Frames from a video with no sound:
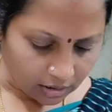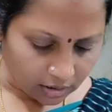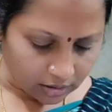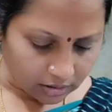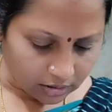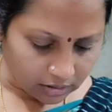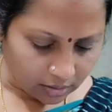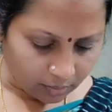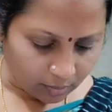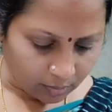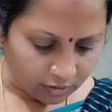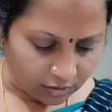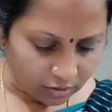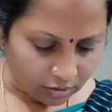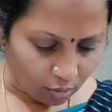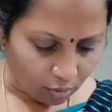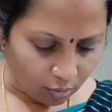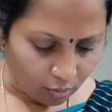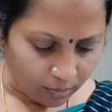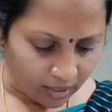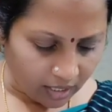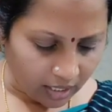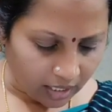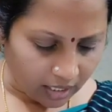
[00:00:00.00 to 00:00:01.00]
శ్రీమతి
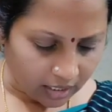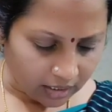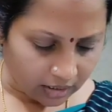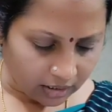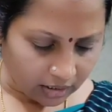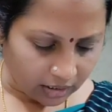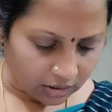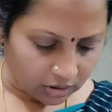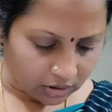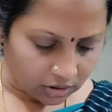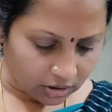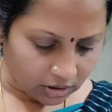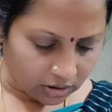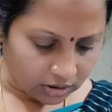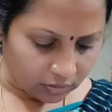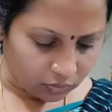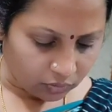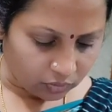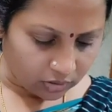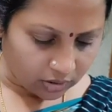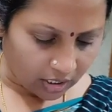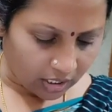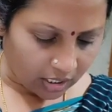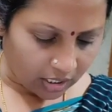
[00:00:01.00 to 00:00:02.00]
సౌమ్య గారికి చిరంజీవి
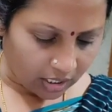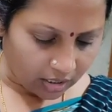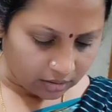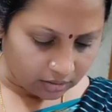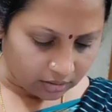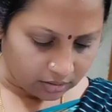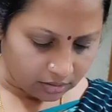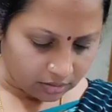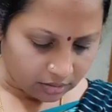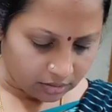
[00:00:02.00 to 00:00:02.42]
శ్రేయన్స్